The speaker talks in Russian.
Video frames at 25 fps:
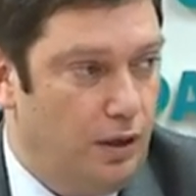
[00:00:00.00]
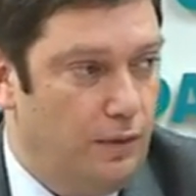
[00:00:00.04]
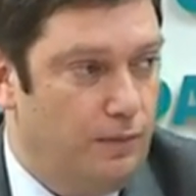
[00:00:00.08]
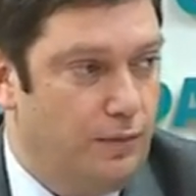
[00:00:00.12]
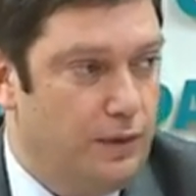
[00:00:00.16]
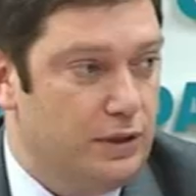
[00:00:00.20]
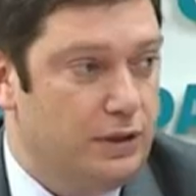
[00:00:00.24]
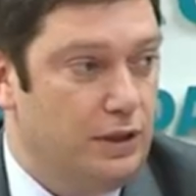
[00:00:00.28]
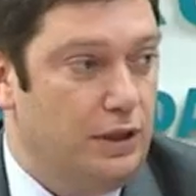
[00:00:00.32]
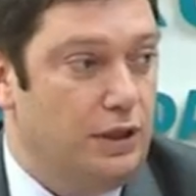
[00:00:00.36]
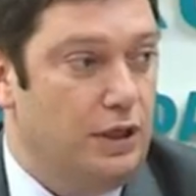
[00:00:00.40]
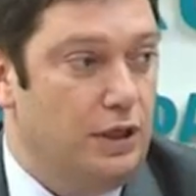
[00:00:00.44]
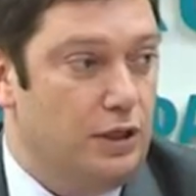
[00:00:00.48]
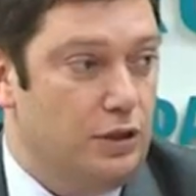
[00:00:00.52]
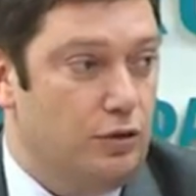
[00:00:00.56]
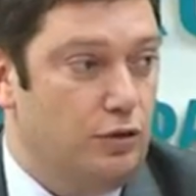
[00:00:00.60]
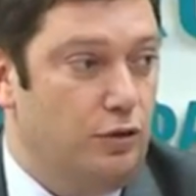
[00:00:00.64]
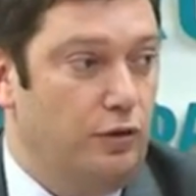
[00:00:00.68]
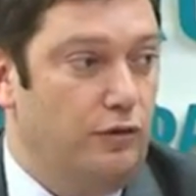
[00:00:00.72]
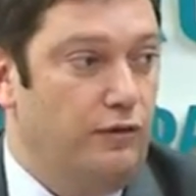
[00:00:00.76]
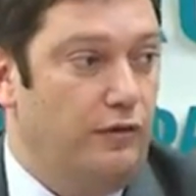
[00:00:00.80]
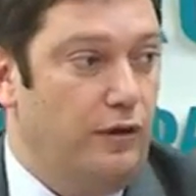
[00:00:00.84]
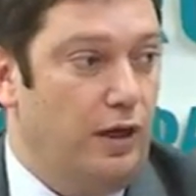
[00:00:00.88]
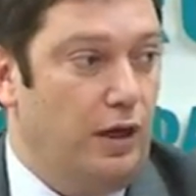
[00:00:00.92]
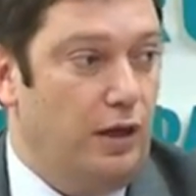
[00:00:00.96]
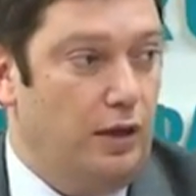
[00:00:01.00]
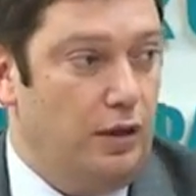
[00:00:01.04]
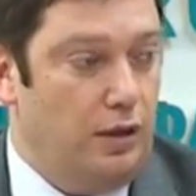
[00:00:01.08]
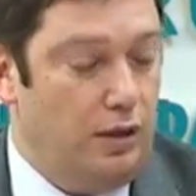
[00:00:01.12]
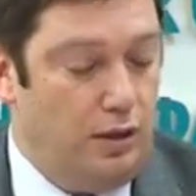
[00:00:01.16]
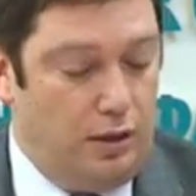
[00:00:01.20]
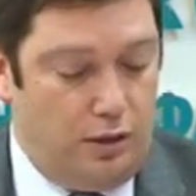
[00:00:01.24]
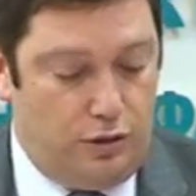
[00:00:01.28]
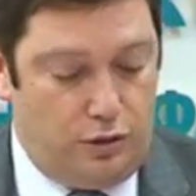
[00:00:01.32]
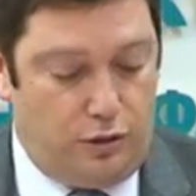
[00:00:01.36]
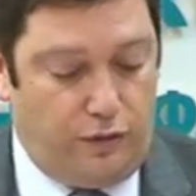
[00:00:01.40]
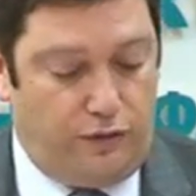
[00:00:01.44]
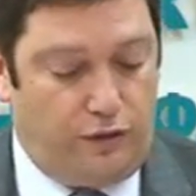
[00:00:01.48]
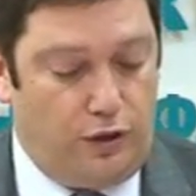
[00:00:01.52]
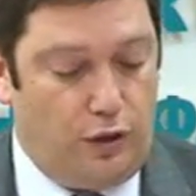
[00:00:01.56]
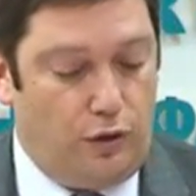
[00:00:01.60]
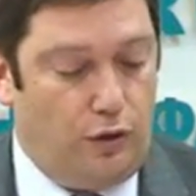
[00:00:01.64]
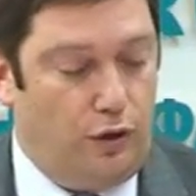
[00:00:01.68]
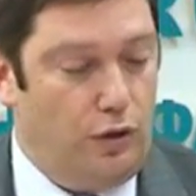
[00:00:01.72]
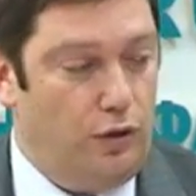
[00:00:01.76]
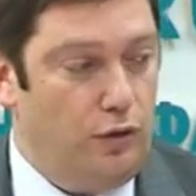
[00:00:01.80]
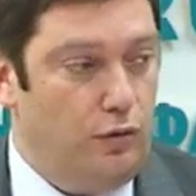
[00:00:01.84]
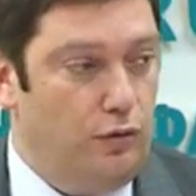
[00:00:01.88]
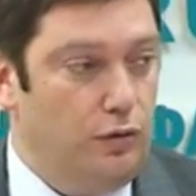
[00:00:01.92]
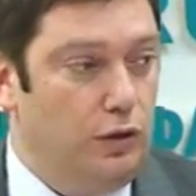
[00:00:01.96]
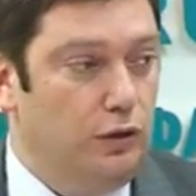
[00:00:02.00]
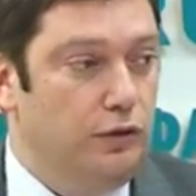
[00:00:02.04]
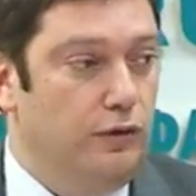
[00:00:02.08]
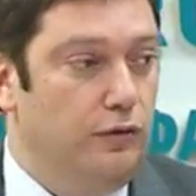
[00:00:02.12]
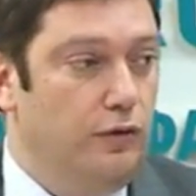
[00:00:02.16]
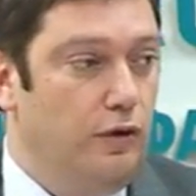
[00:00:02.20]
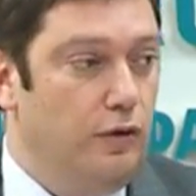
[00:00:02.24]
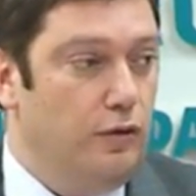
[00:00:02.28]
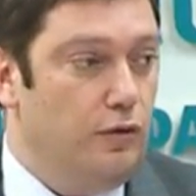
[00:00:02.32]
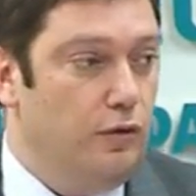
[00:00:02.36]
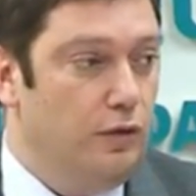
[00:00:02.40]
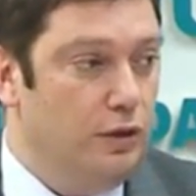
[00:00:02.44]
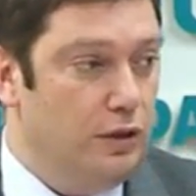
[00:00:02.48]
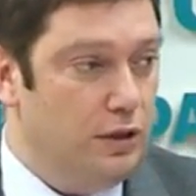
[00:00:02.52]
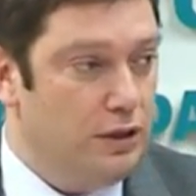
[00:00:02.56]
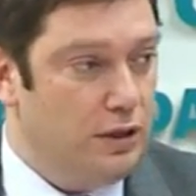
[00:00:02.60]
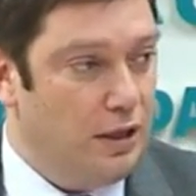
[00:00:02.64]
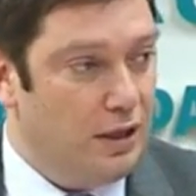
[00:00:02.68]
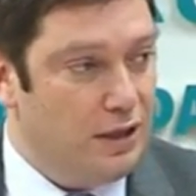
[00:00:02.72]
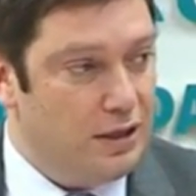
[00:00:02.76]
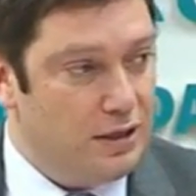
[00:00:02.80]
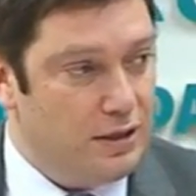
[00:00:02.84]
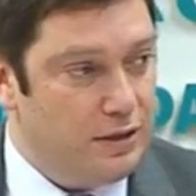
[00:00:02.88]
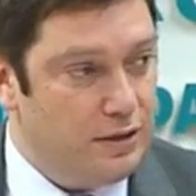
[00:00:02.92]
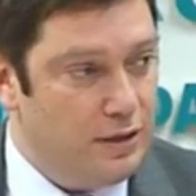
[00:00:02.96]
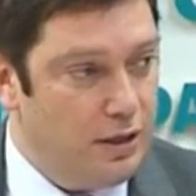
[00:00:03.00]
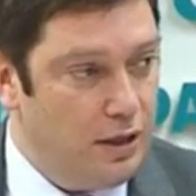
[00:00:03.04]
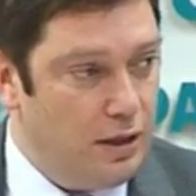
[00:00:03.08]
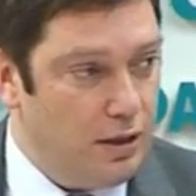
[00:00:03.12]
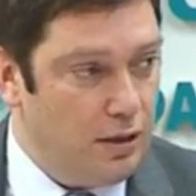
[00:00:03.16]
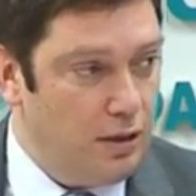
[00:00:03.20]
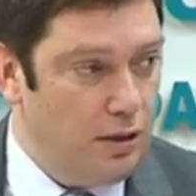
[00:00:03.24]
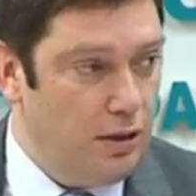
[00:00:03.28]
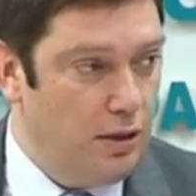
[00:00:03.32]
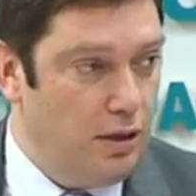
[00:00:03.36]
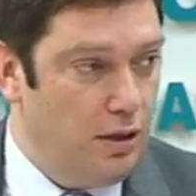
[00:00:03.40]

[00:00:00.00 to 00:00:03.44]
по статье 102, 102 Уголовного кодекса РССР